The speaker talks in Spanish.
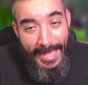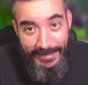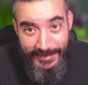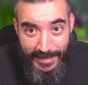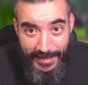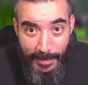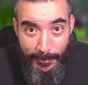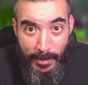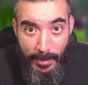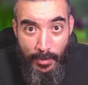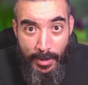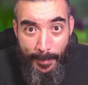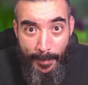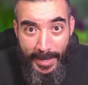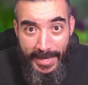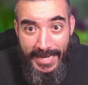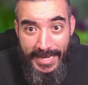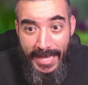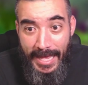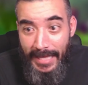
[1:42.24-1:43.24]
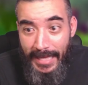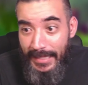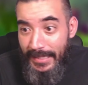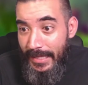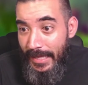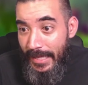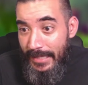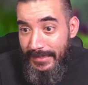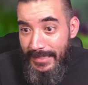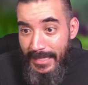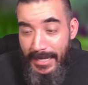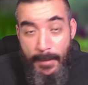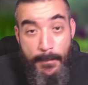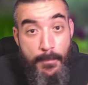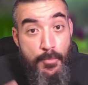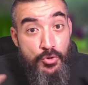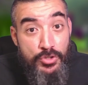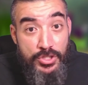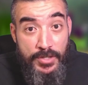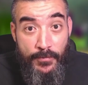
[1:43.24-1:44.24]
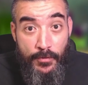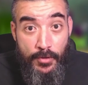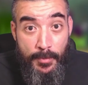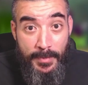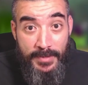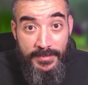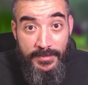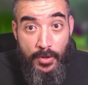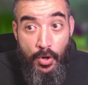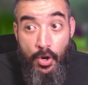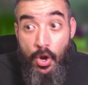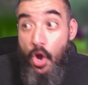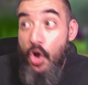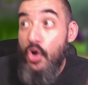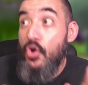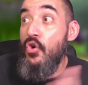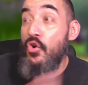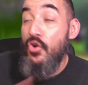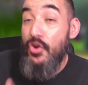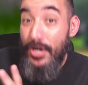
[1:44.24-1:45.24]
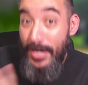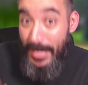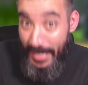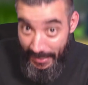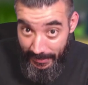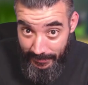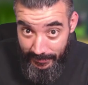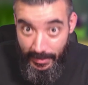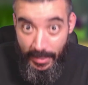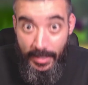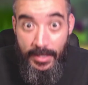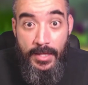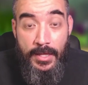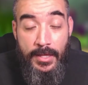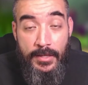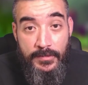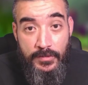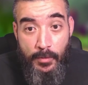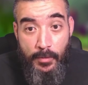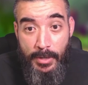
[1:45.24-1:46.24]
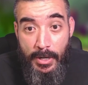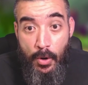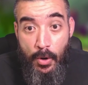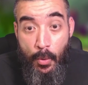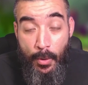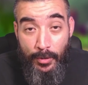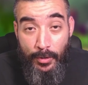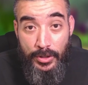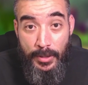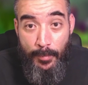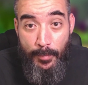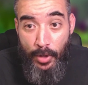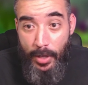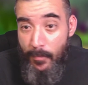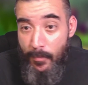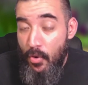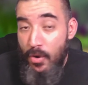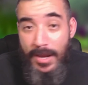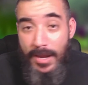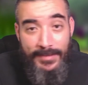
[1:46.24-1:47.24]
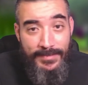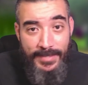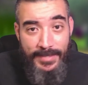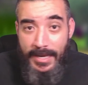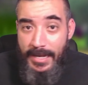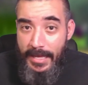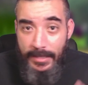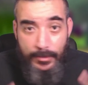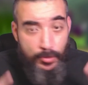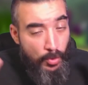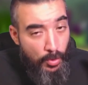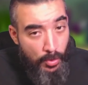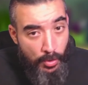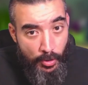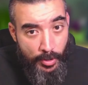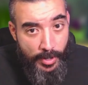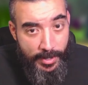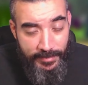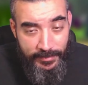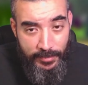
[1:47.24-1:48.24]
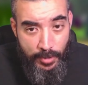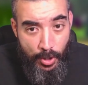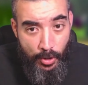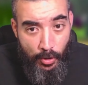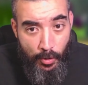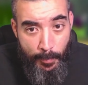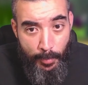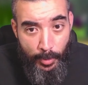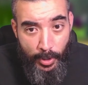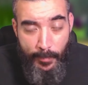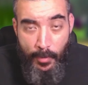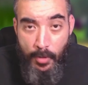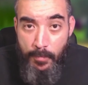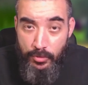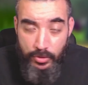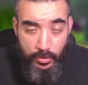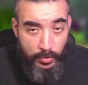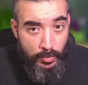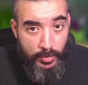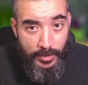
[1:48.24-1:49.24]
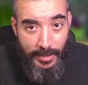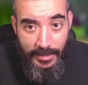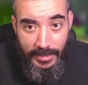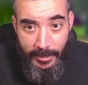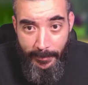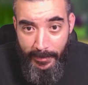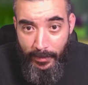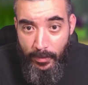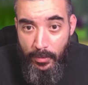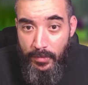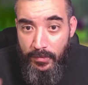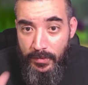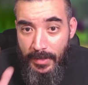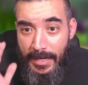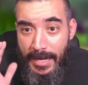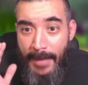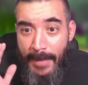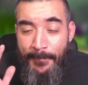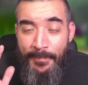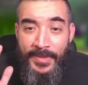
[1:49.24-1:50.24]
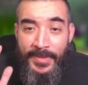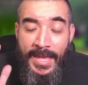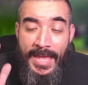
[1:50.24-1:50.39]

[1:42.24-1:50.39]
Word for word: Cerebi es una página que tiene mucha información correcta sobre los juegos de Pokémon, las series y todo lo relacionado con Pokémon. Muchos de ustedes deben conocerla.